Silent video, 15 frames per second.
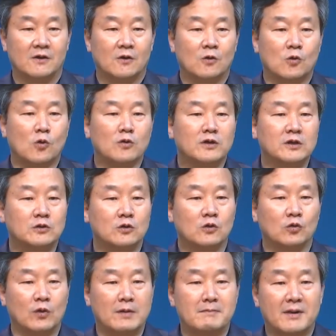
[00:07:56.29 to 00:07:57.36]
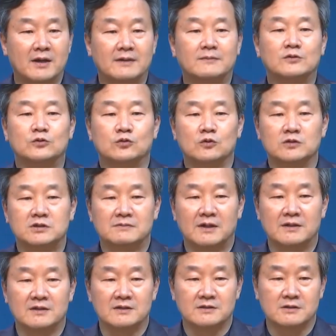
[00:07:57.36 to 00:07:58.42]
공기도 웬만하면
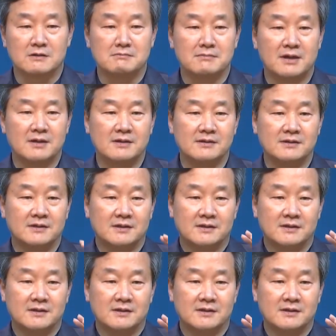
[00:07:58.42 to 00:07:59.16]
들어오지만 정말